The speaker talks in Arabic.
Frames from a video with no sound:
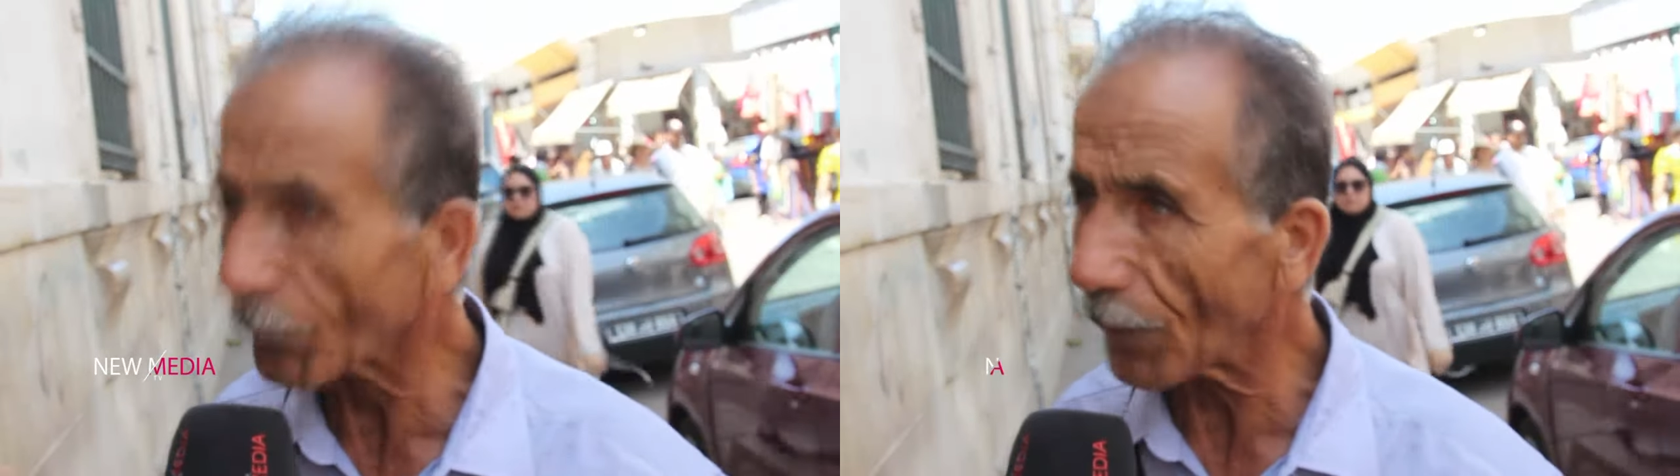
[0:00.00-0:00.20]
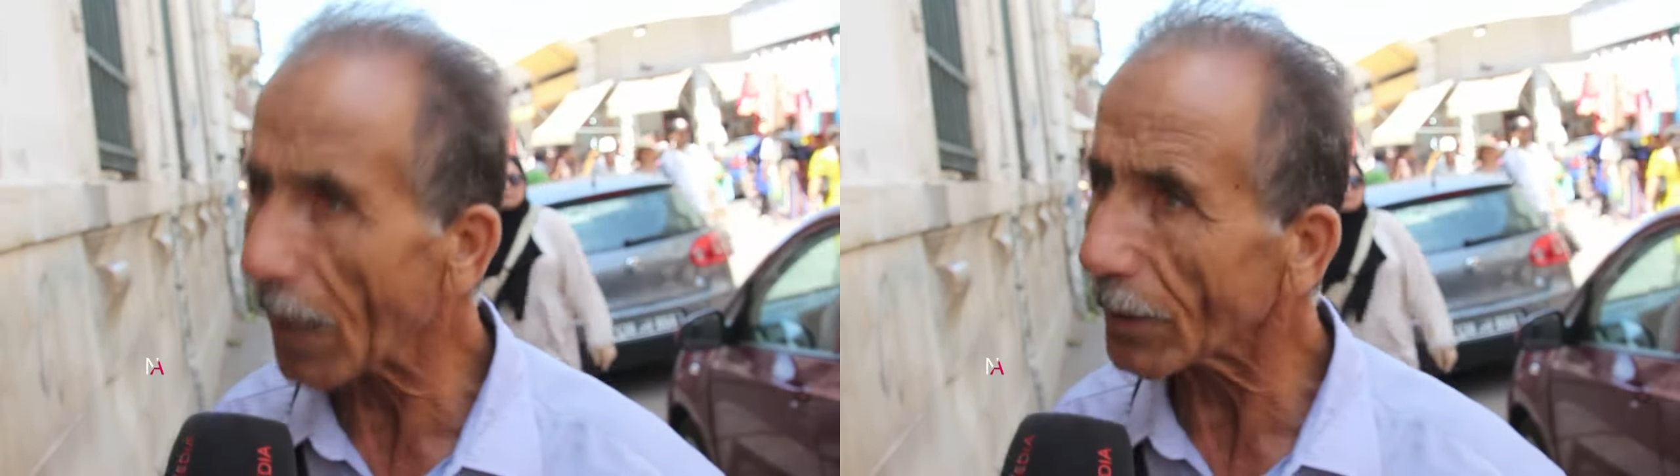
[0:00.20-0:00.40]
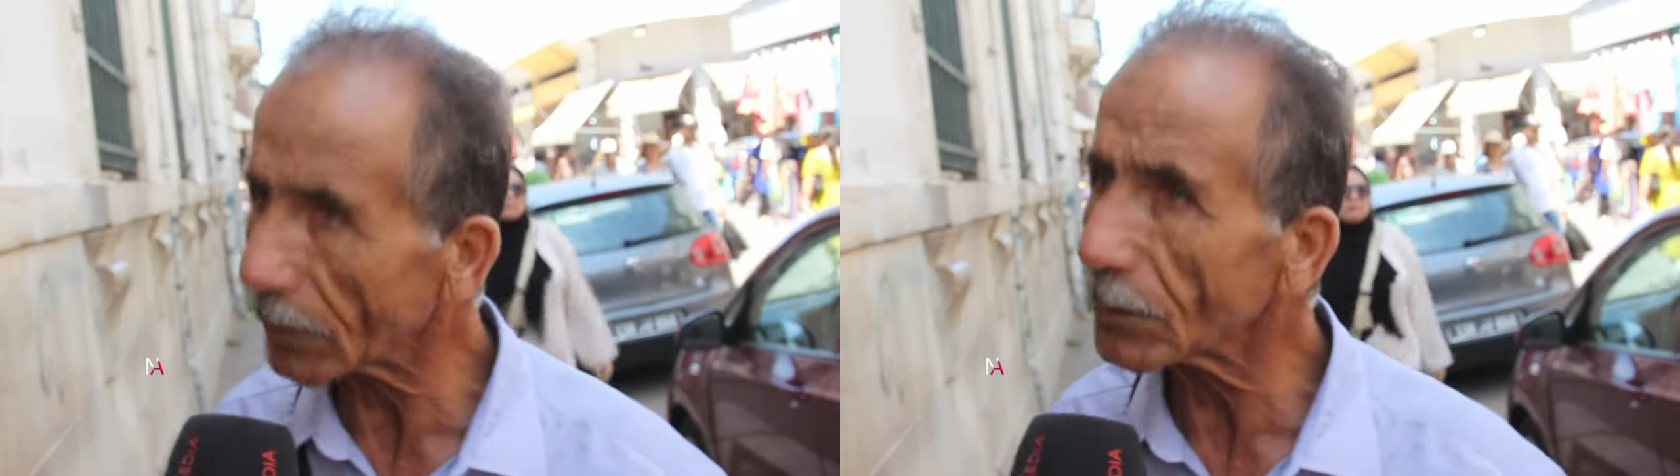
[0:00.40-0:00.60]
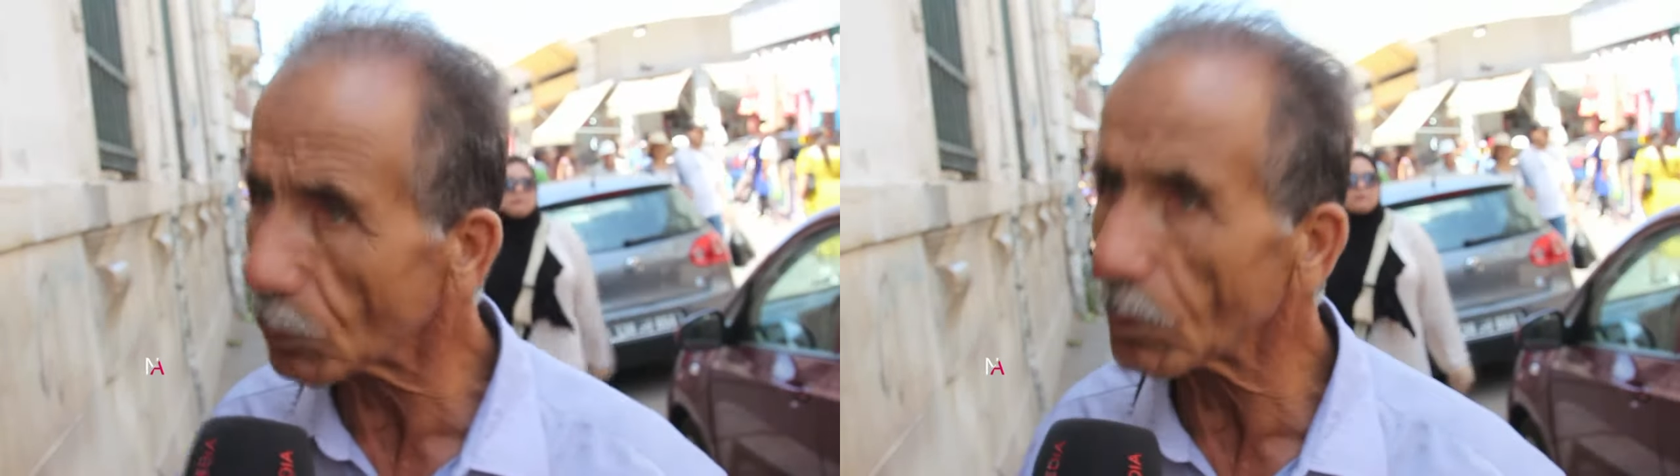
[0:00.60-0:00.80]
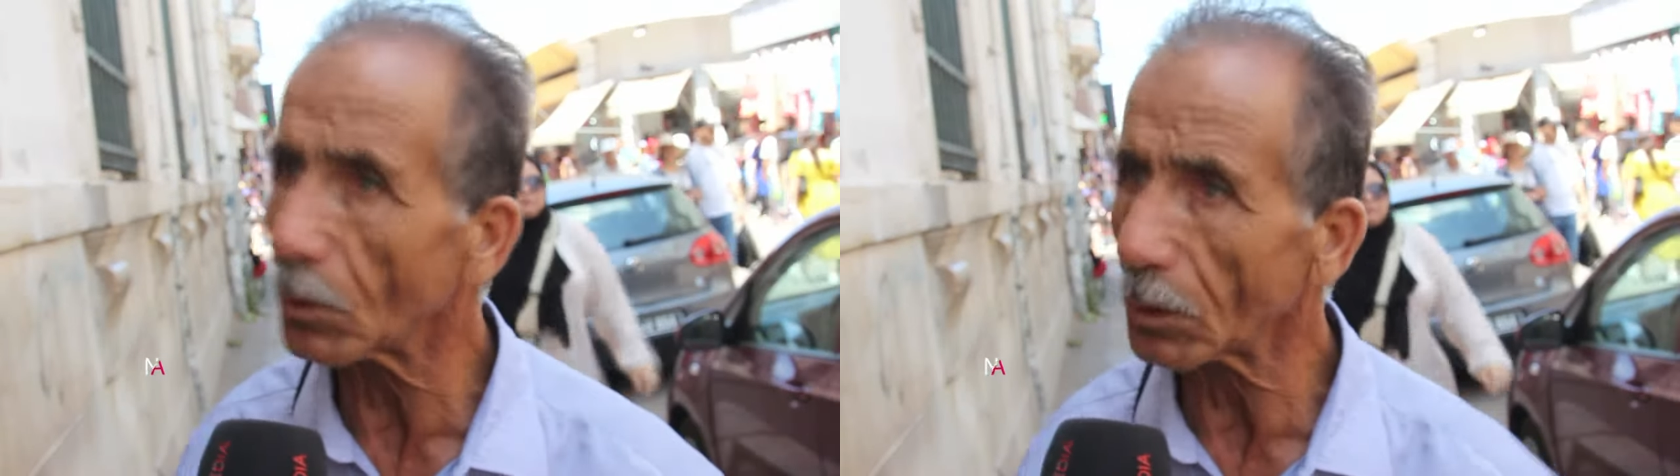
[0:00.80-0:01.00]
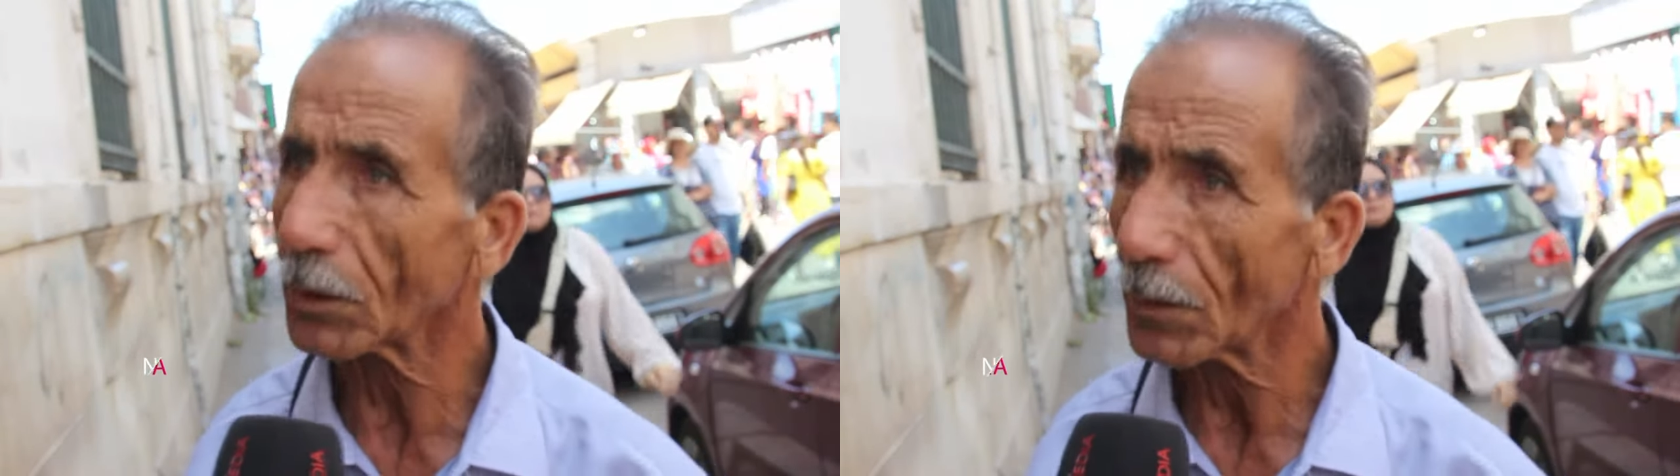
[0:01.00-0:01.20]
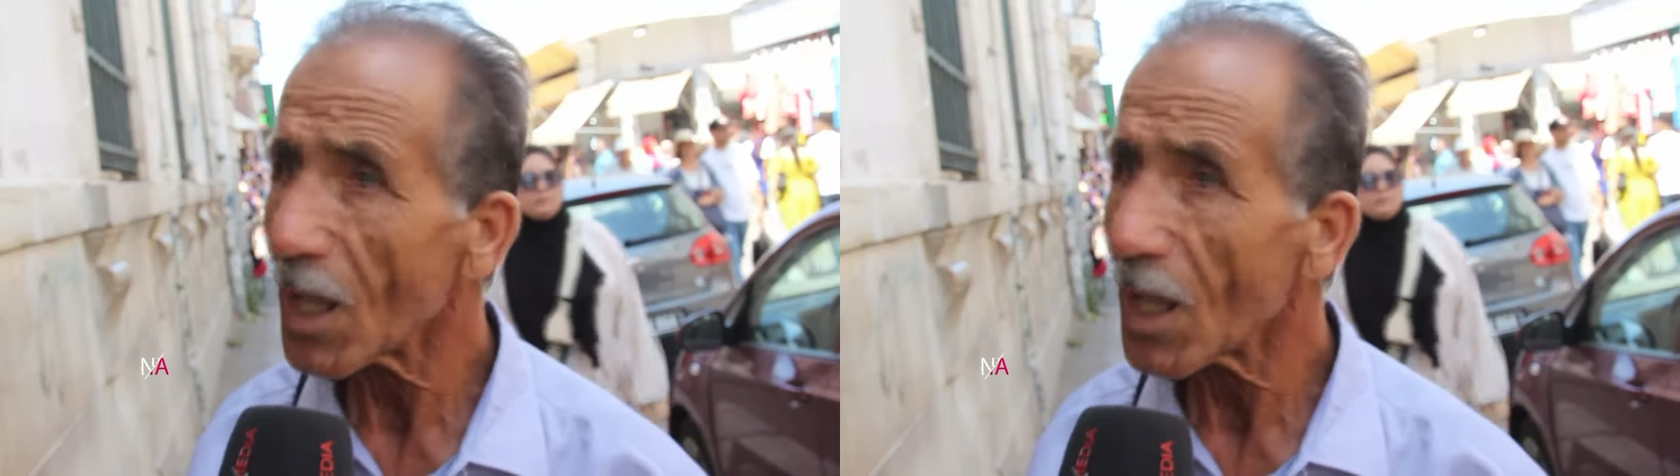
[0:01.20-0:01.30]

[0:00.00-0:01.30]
فعلا يدوخ